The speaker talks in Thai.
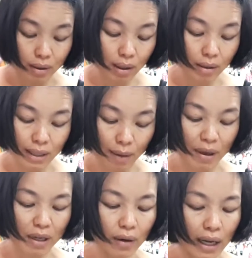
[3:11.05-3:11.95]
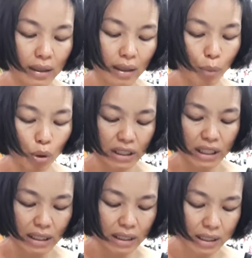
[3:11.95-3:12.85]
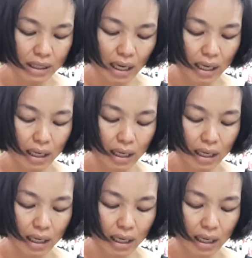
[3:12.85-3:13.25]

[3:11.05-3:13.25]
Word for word: เราใส่ไปเท่าไหร่ แต่ปกติจะใส่